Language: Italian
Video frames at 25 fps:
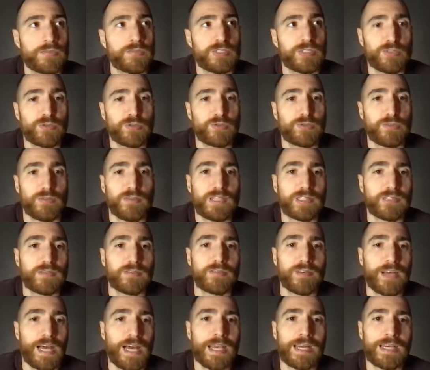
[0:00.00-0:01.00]
mi sono trovato a
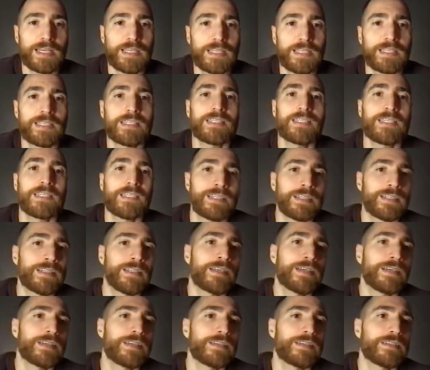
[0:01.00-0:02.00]
farli
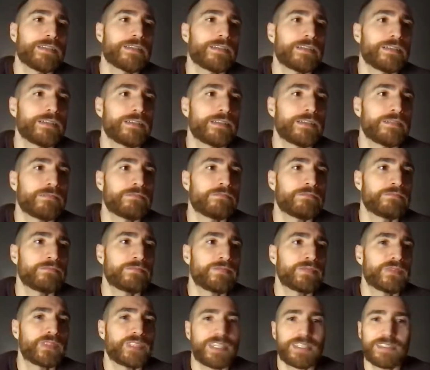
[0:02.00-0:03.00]
in
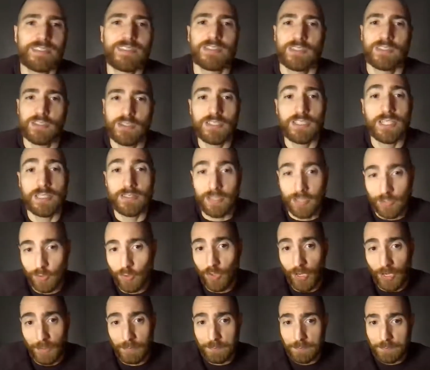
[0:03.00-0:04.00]
um, tre sessioni da tre
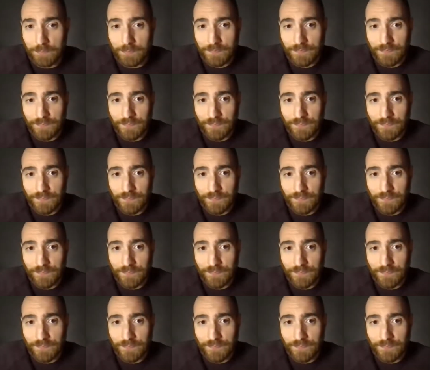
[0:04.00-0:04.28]
ore.